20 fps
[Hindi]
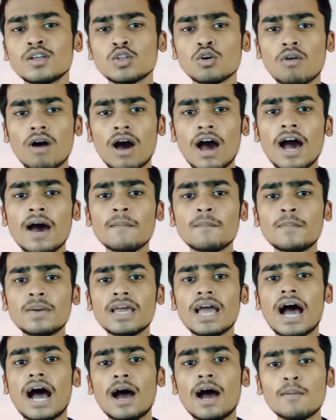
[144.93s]
तो वहाँ
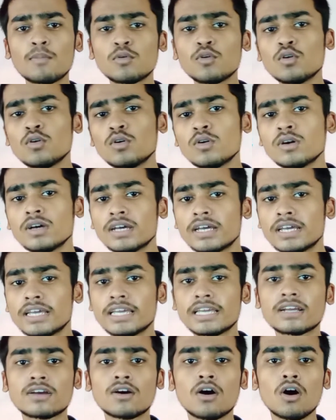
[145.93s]
पे आपको
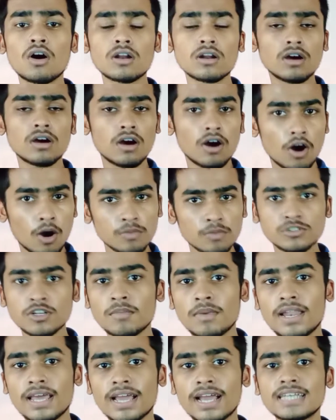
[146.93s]
एक और
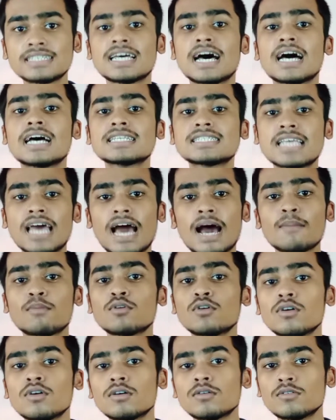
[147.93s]
ऑप्शन मिलेगा जहाँ से
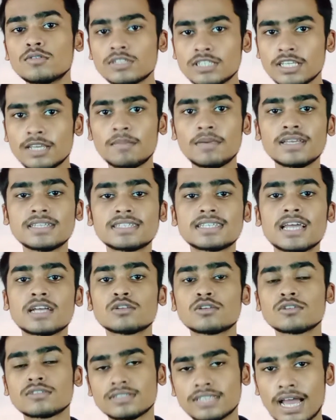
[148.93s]
आपको उस इमेज का
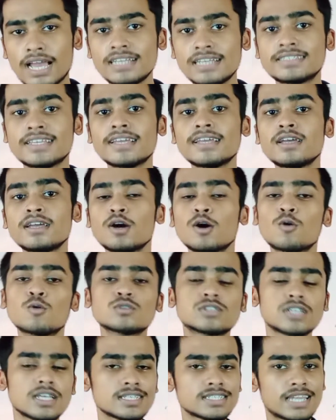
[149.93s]
जो साइज है
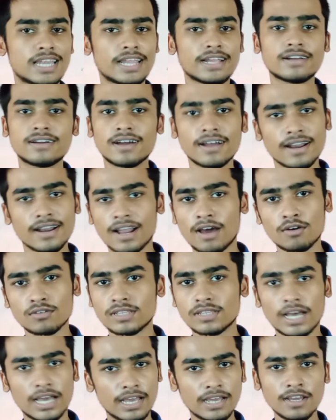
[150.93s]
उसे सिलेक्ट करना
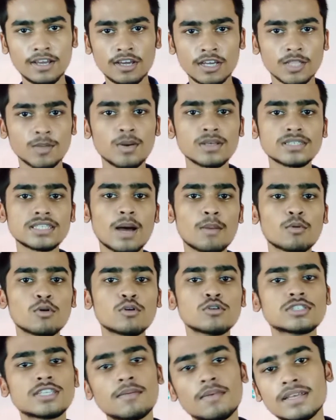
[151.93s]
होता है तो बस
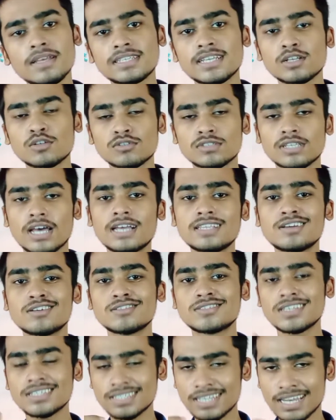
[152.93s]
आपको उस इमेज का जो साइज है
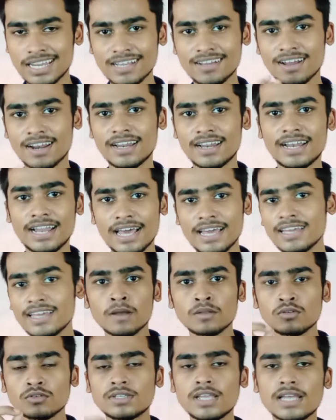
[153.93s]
उसे सिलेक्ट कर लेना है
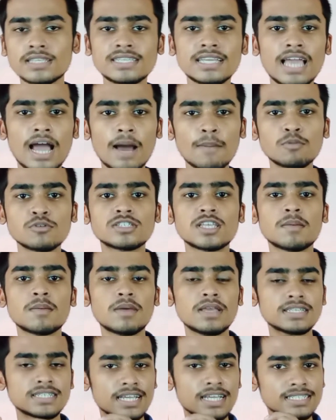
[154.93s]
तो जैसे ही आप उस
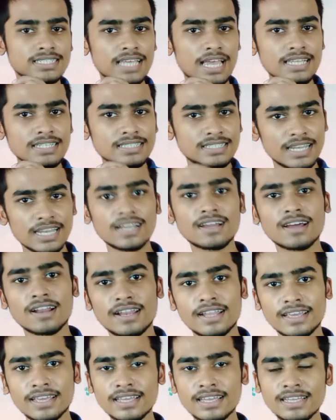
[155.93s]
इमेज का साइज सिलेक्ट कर
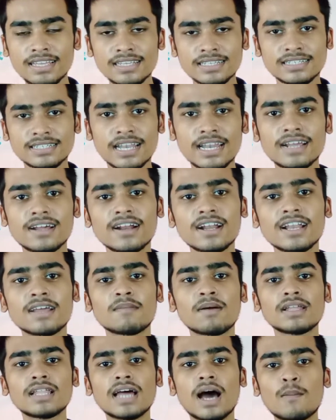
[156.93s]
लेंगे सिलेक्ट करने
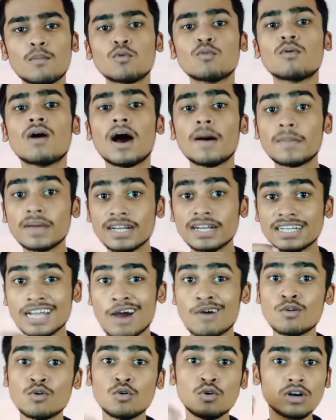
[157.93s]
के बाद आपको वहाँ पर एक
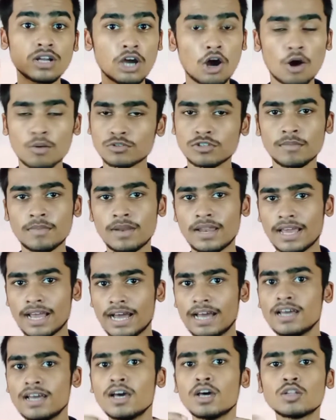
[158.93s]
डाउनलोड का ऑप्शन
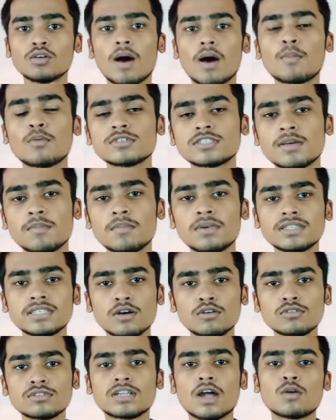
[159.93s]
मिलेगा तो आपको सिंपली
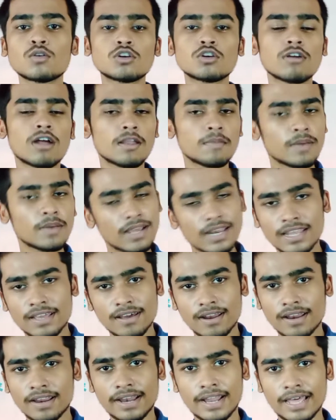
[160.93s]
सा उस डाउनलोड वाले पे
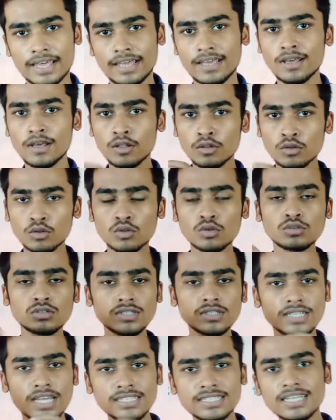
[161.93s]
क्लिक कर लेना है तो
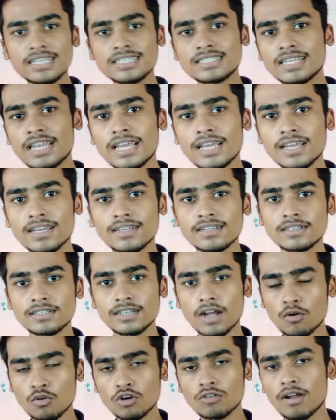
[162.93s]
दोस्तों जैसे सिलेक्ट
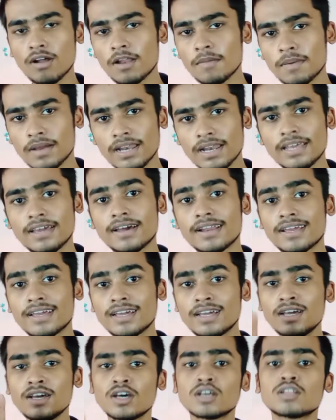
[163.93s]
डाउनलोड वाले पे क्लिक
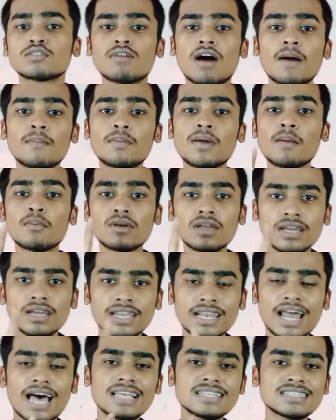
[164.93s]
करेंगे तो वहाँ पर आपको
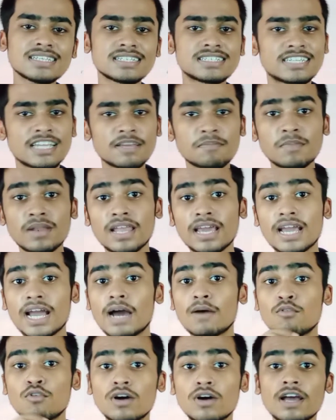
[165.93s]
एक लास्ट स्टेप
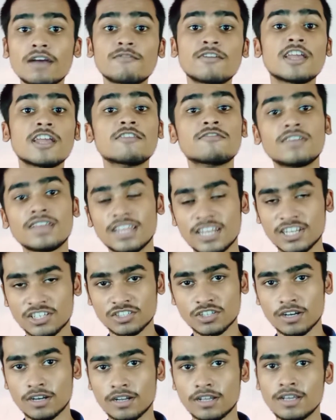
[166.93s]
मिलेगा वो है
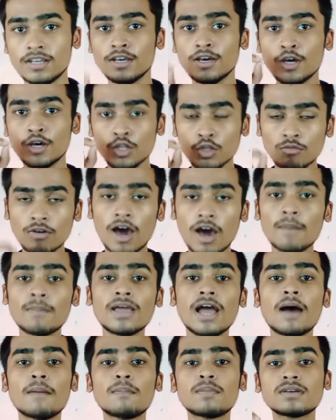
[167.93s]
वेरीफिकेशन तो वहाँ
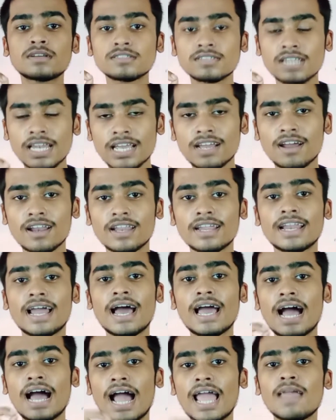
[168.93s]
पर आप सिलेक्ट कर लेना
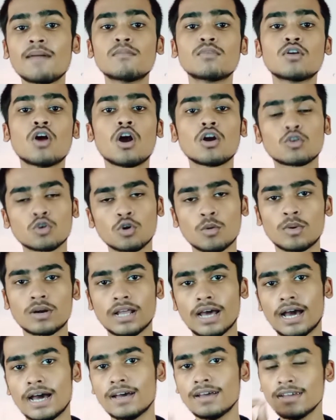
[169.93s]
है आई एम नॉट
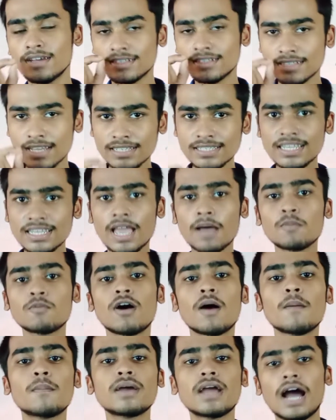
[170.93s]
रोबोटा जैसे ही आप
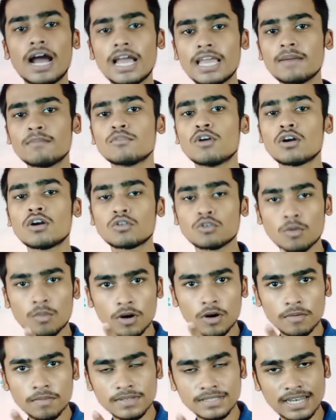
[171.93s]
वहाँ पर आई एम नॉट
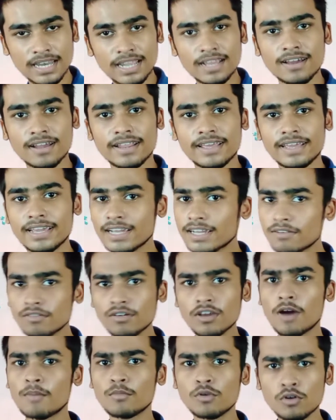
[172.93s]
रोबोट पर सिलेक्ट करेंगे
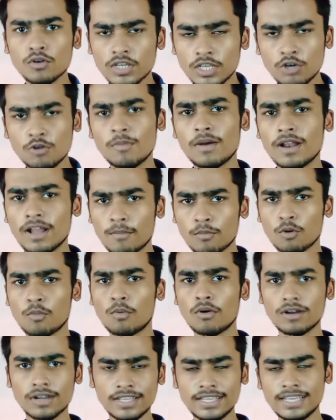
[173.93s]
क्योंकि हम लोग ह्यूमन हम
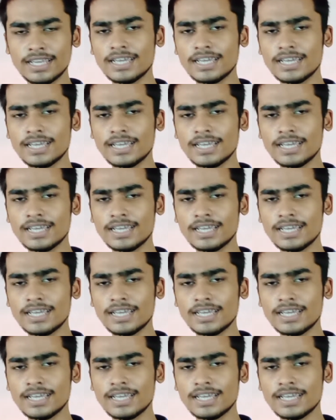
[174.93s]
रोबोट